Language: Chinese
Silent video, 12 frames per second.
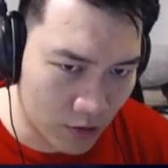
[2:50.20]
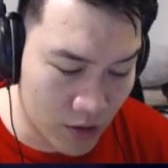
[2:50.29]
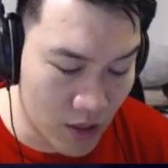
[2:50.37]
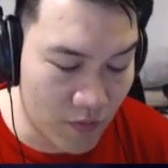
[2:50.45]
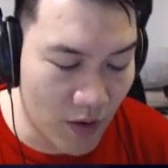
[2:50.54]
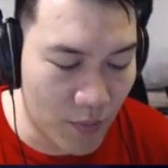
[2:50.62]

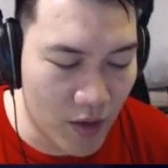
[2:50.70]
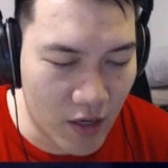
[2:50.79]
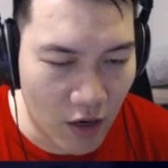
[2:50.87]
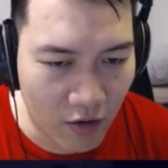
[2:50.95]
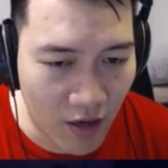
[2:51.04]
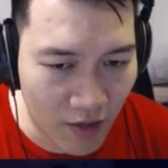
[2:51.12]
这一方面也
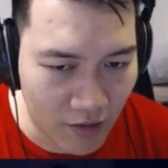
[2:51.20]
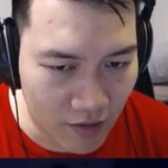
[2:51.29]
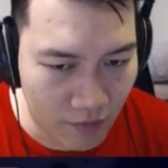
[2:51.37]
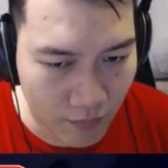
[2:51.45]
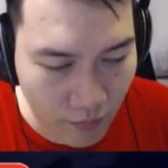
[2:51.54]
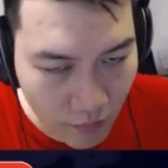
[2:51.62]
要
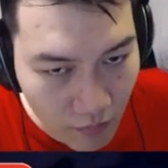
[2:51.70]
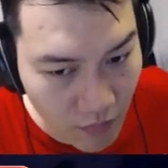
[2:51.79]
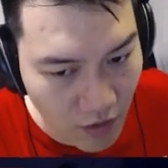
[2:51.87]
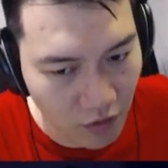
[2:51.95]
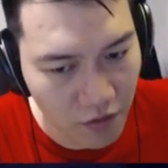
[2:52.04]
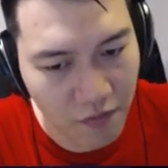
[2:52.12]
看。
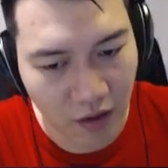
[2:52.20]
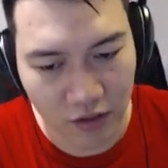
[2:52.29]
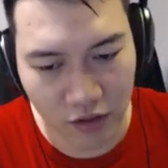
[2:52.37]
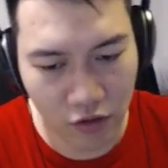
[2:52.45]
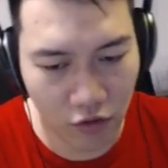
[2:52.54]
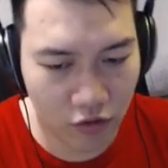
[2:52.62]
到底法
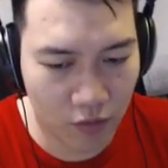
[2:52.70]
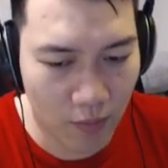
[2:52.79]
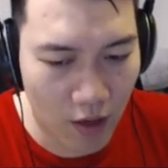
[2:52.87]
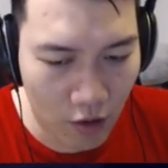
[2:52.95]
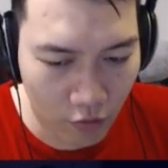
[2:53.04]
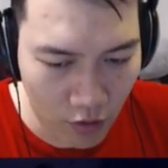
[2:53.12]
师有什么
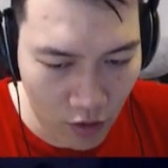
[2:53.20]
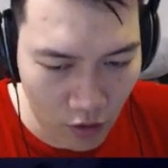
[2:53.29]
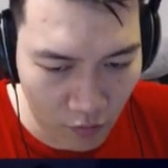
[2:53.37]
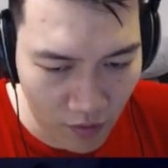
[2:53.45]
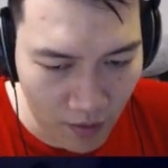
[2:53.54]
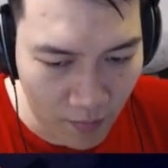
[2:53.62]
好的
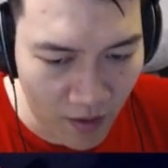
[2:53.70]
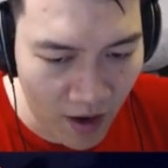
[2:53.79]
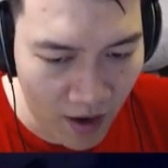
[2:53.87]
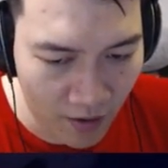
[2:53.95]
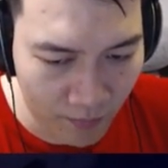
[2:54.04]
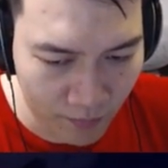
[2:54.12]
6费牌
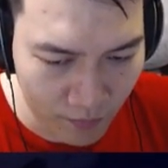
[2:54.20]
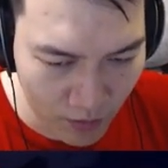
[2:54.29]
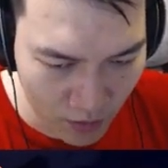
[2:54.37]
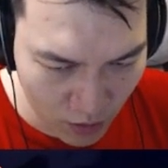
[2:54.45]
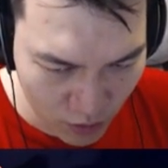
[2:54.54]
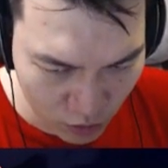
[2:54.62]
啊？
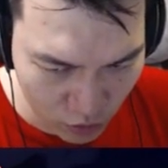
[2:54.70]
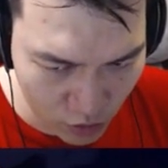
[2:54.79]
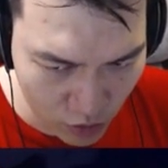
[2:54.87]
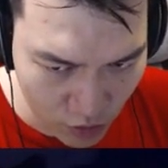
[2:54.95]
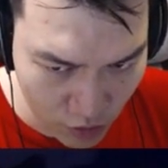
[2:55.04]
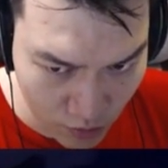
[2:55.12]
就
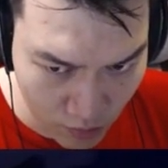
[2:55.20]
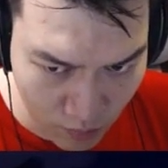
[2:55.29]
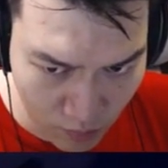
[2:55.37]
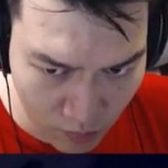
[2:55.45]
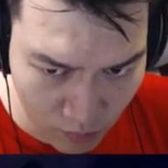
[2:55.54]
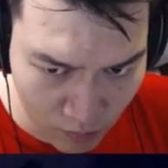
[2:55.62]
是
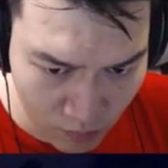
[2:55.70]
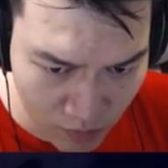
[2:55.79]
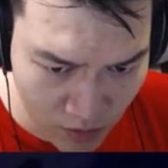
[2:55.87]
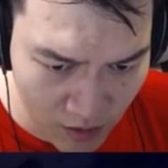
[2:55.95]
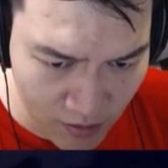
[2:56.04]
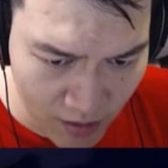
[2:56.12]

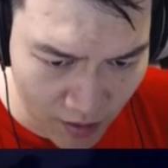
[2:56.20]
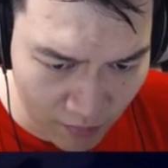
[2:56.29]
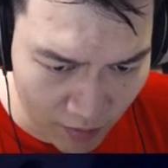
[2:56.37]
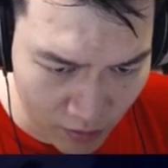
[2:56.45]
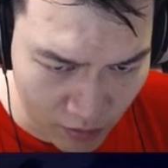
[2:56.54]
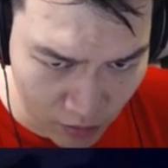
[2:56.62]
现在
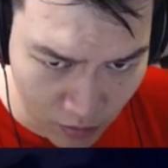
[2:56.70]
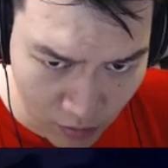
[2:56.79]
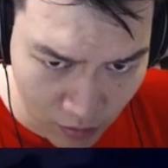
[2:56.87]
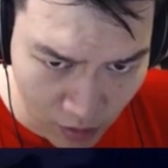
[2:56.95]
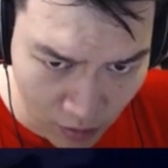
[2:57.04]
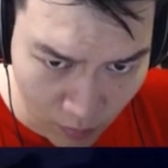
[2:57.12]
法师
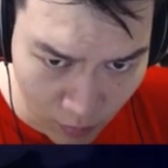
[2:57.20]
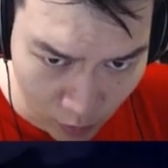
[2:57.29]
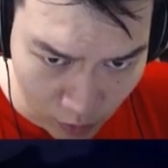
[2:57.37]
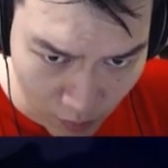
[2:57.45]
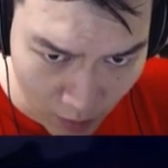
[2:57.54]
可能没有什